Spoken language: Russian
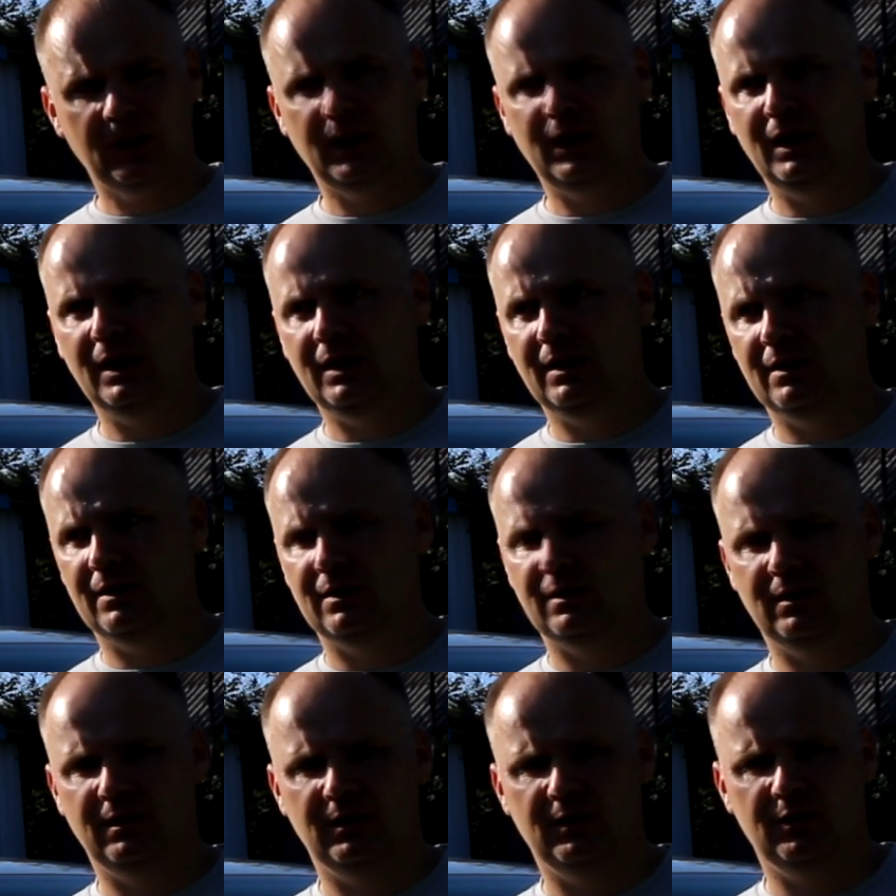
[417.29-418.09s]
и
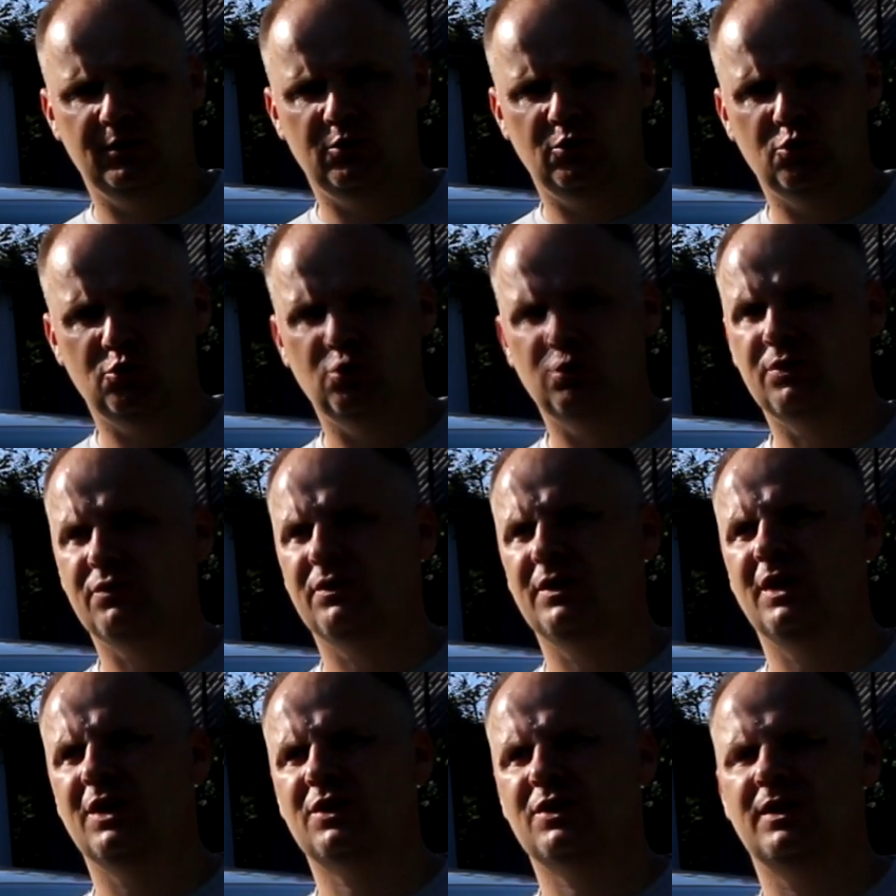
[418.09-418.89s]
чуть-чуть
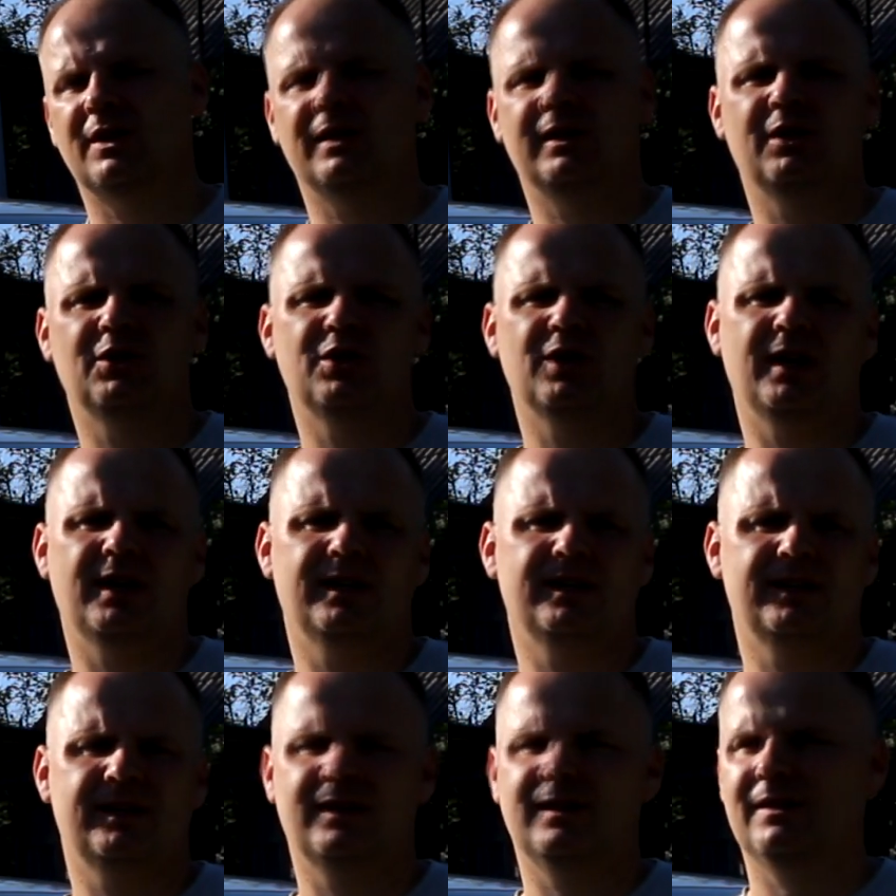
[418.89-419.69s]
внешне
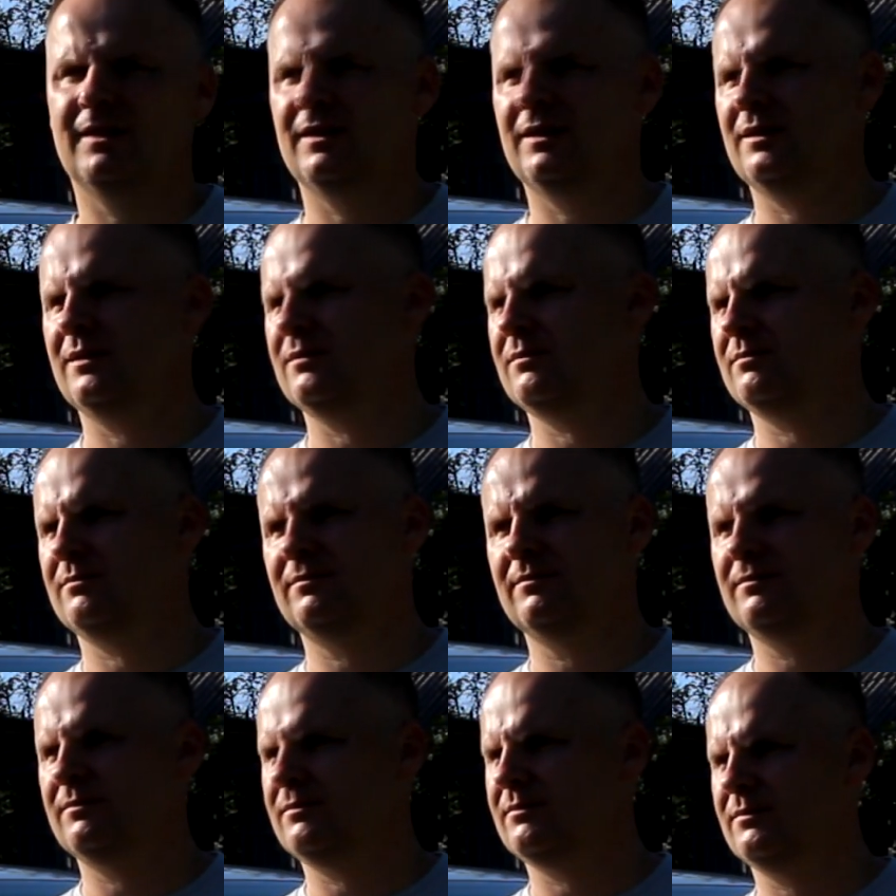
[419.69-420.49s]
отличается
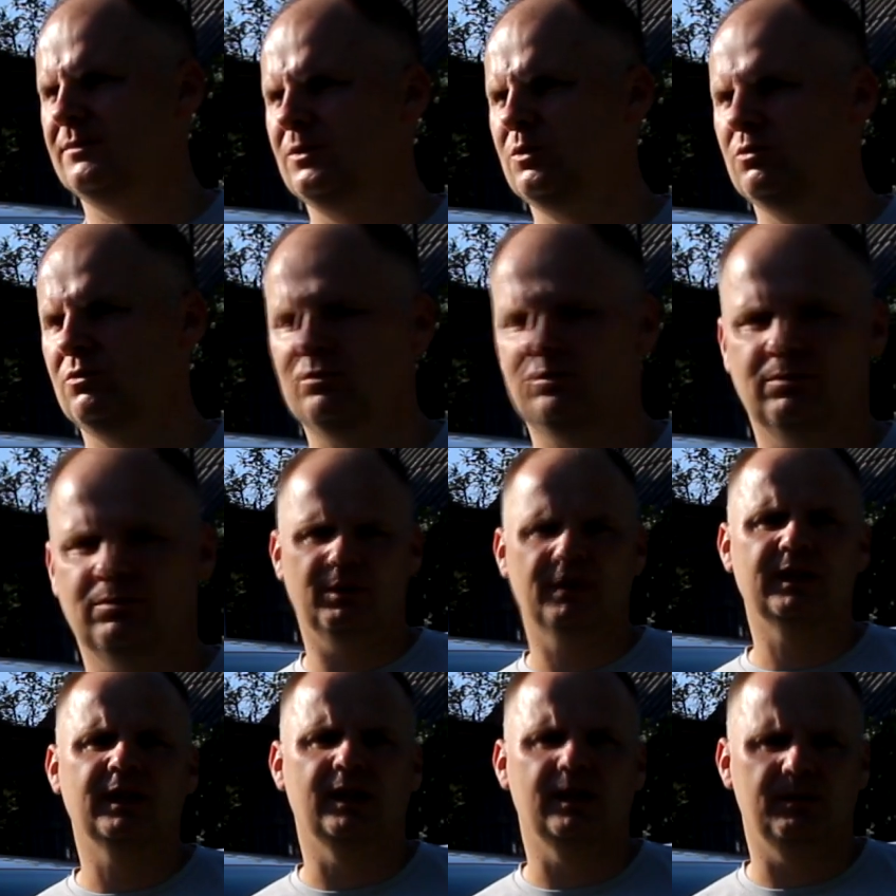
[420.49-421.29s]
ну,
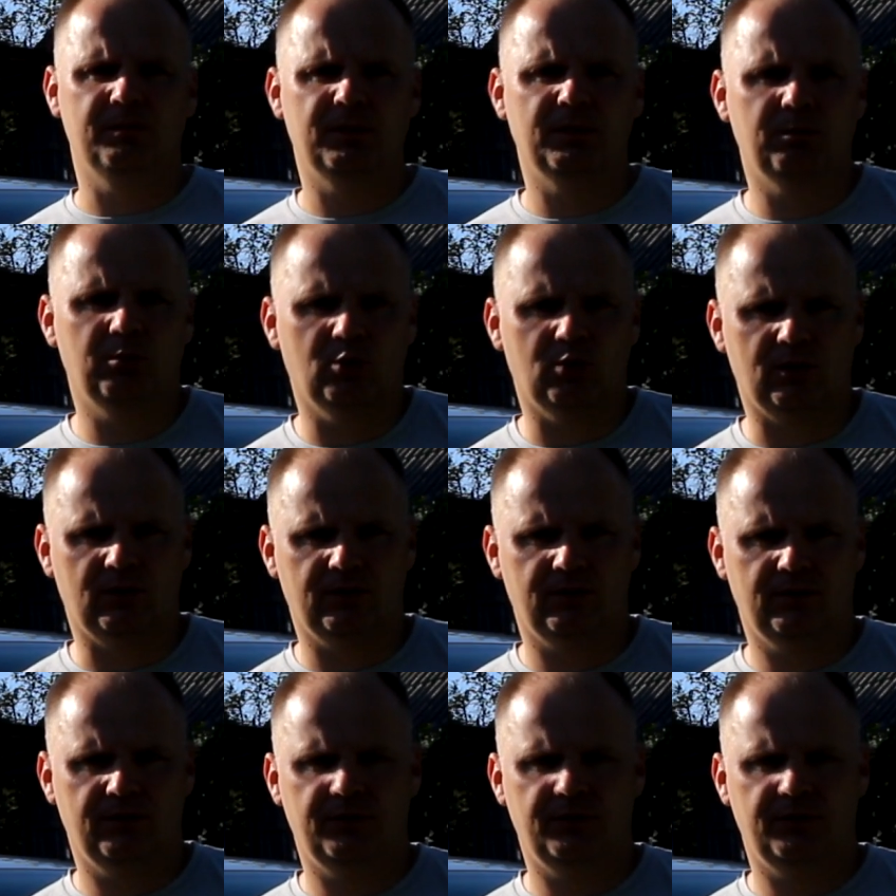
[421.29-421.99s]
панель прибора.